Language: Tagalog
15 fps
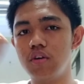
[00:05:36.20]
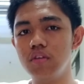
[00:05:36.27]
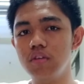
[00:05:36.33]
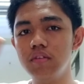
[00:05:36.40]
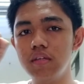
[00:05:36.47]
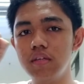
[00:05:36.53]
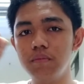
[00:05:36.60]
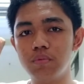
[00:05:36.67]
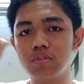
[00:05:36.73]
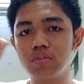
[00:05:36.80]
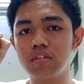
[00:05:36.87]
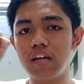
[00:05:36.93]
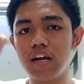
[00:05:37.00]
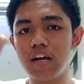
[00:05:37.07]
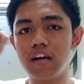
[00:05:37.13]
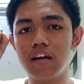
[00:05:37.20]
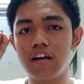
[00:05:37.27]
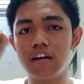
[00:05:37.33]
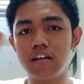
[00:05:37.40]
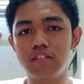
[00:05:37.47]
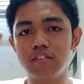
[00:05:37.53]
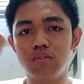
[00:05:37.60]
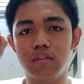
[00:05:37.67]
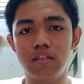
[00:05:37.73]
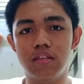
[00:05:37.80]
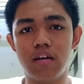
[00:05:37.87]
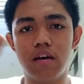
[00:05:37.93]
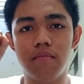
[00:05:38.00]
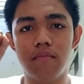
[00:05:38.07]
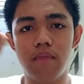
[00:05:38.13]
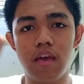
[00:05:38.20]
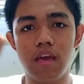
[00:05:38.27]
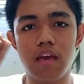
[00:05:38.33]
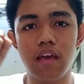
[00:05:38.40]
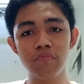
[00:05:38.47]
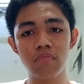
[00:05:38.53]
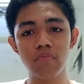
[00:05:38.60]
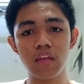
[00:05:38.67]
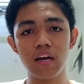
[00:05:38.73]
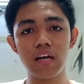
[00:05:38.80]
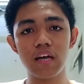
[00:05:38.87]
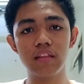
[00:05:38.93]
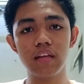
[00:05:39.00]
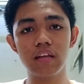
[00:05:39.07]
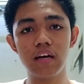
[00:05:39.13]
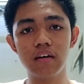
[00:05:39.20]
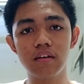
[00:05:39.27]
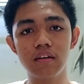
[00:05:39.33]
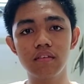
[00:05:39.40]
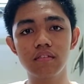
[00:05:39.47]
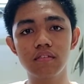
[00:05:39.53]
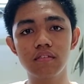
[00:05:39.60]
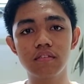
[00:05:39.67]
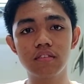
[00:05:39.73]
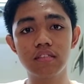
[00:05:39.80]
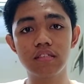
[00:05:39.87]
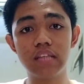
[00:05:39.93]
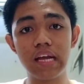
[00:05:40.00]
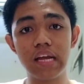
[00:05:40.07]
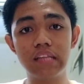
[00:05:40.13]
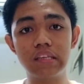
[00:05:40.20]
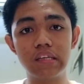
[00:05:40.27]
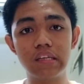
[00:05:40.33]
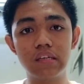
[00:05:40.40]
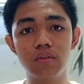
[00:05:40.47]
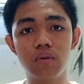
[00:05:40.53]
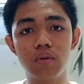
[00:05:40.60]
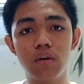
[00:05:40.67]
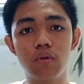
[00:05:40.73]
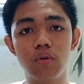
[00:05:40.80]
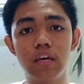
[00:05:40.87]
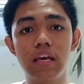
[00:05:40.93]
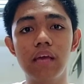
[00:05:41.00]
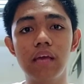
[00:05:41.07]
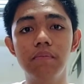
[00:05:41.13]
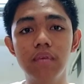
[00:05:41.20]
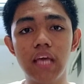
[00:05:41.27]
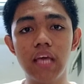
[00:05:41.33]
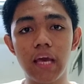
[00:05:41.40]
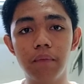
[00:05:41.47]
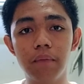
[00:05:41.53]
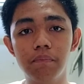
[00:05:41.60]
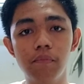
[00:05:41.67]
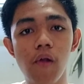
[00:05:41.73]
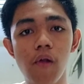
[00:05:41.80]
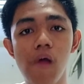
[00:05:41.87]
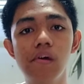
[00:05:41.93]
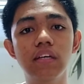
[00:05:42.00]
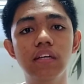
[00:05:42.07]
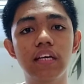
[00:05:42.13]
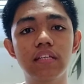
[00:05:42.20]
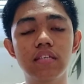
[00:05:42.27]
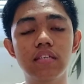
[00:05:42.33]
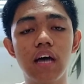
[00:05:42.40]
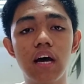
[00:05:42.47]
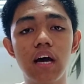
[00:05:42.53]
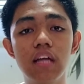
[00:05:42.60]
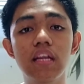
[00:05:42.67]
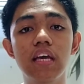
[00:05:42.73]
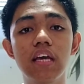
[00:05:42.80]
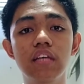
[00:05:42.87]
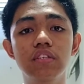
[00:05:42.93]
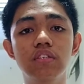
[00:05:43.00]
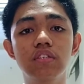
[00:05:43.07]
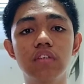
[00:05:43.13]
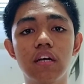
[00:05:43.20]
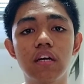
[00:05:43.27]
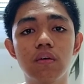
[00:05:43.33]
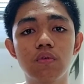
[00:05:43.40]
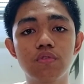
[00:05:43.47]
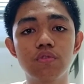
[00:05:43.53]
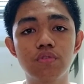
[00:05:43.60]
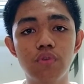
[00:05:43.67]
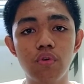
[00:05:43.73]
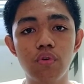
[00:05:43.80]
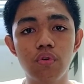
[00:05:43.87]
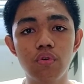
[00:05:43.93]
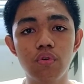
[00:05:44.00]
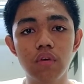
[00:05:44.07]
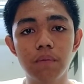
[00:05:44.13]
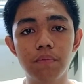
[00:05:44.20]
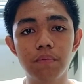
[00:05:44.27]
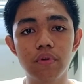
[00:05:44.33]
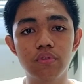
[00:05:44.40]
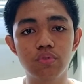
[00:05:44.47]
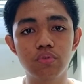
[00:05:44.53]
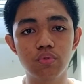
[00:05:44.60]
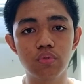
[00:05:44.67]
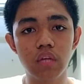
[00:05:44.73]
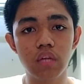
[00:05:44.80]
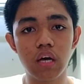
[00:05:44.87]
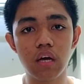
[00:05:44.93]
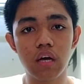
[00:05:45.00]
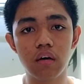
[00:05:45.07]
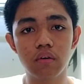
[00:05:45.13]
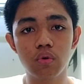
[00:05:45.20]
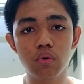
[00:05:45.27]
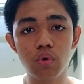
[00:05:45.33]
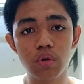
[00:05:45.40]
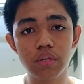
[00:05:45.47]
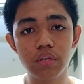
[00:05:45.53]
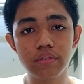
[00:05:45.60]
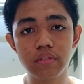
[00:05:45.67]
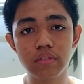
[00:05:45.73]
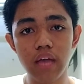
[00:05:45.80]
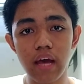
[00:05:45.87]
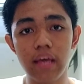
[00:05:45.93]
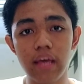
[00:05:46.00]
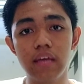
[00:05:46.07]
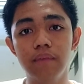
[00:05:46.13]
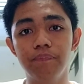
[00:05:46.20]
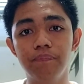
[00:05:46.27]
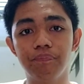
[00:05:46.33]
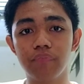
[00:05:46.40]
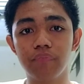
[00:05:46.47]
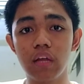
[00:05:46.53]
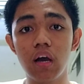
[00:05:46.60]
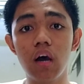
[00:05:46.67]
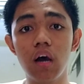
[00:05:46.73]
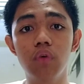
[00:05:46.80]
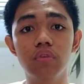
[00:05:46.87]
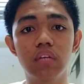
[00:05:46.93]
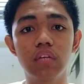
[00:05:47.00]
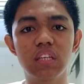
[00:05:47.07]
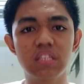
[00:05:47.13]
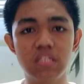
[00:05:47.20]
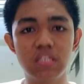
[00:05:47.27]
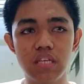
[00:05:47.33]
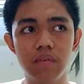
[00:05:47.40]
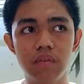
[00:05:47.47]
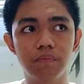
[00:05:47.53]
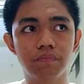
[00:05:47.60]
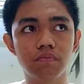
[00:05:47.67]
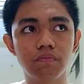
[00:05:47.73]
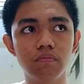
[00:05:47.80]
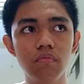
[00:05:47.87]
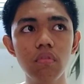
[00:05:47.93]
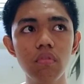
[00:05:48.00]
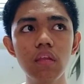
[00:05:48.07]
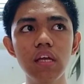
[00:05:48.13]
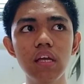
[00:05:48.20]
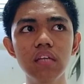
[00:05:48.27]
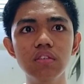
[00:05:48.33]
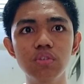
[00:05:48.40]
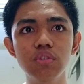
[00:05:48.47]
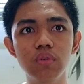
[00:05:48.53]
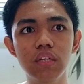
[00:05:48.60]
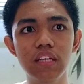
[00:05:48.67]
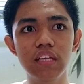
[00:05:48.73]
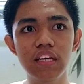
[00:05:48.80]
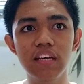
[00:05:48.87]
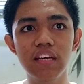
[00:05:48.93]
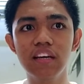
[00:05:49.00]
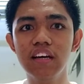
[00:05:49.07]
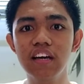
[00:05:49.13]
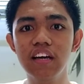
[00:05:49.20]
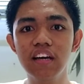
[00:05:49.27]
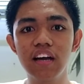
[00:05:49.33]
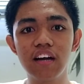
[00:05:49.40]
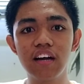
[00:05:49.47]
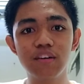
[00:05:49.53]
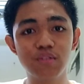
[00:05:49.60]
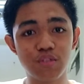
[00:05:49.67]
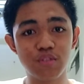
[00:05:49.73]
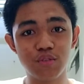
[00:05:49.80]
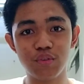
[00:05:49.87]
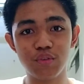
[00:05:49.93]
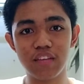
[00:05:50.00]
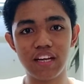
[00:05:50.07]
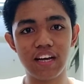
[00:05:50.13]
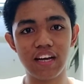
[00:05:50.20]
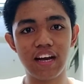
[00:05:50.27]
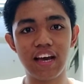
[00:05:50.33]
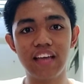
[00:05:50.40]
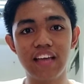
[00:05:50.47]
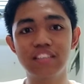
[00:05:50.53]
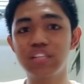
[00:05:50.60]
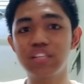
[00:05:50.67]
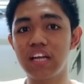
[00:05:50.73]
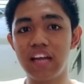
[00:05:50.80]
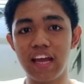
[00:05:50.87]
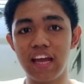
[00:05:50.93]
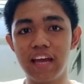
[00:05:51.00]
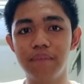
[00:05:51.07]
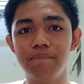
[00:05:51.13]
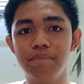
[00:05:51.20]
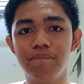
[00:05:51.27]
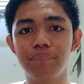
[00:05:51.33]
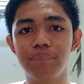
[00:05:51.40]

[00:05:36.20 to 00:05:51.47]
Konting push na lang, nag-graduate na kami. At ang strand na kinuha ko ay ABM And sa college, ang gusto kong i-pursue na course ay accountancy. Actually, ang gusto ko talaga HRM.